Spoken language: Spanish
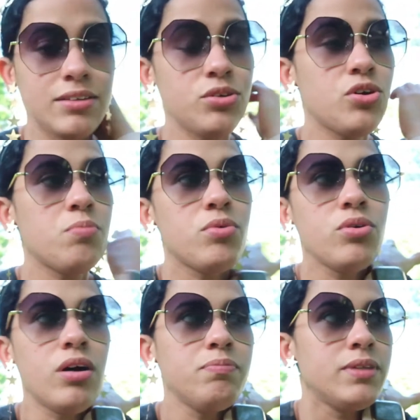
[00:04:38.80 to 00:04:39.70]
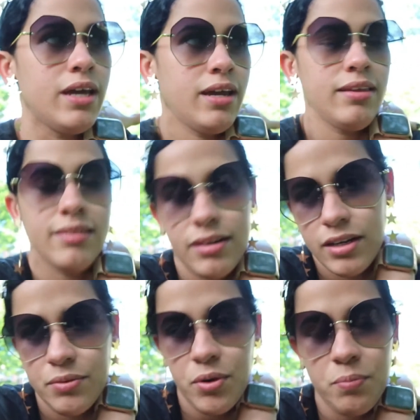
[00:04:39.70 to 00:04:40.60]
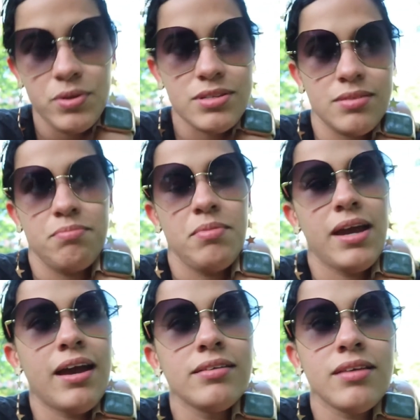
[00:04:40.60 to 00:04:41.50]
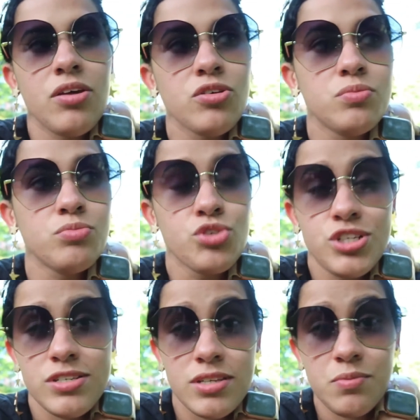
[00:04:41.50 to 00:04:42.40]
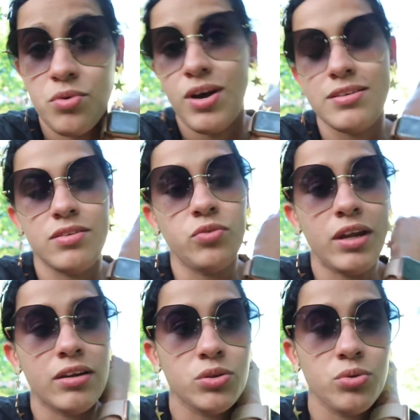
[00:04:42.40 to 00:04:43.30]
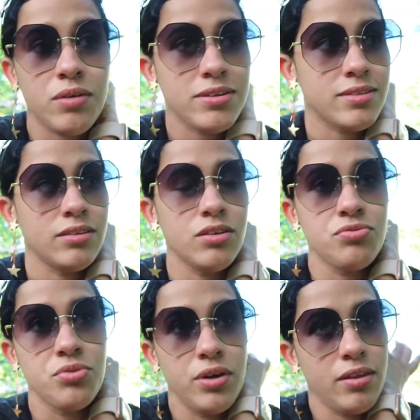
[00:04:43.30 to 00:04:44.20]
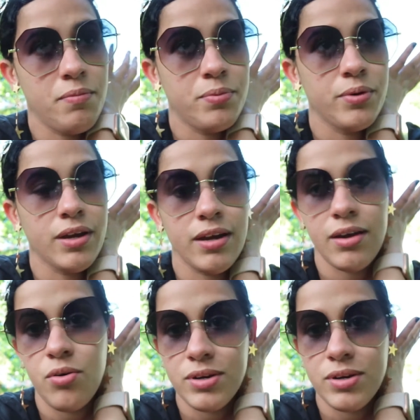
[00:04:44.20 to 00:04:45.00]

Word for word: Dando como un update del libro, pues me ha encantado muchísimo. Ha sido una lectura bastante fluida porque